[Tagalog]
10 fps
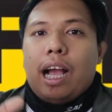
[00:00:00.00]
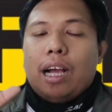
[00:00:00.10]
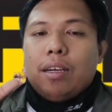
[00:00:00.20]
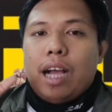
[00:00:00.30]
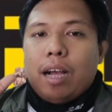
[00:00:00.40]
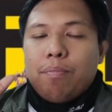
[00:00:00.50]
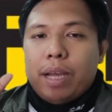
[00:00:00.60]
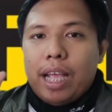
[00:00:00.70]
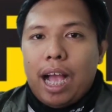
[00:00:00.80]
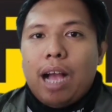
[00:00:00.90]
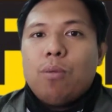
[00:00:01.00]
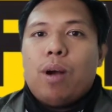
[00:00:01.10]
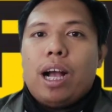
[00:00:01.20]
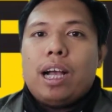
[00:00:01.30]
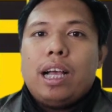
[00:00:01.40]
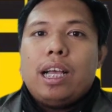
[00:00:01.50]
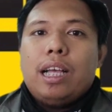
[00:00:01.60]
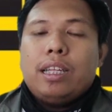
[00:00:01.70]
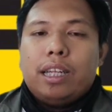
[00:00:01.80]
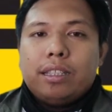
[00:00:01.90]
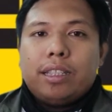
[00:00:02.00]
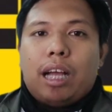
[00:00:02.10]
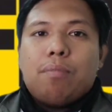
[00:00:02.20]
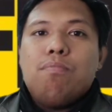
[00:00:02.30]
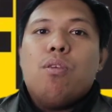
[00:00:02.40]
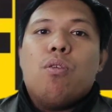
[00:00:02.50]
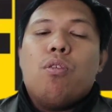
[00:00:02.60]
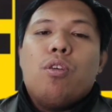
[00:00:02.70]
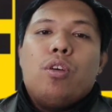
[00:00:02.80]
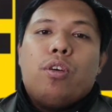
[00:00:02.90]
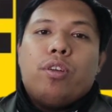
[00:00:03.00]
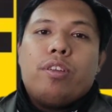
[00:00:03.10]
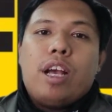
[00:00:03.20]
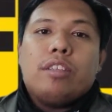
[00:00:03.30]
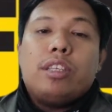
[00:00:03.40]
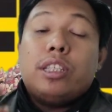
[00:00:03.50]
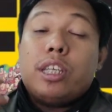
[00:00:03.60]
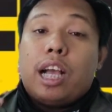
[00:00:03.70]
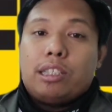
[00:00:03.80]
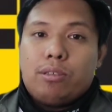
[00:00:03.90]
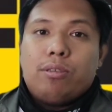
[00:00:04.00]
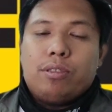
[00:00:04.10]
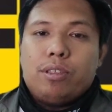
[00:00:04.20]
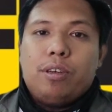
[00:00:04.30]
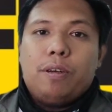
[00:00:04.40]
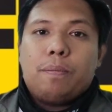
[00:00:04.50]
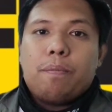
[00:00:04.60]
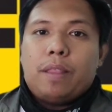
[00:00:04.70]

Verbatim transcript: ang may hawak ng takbo ng discussion, no?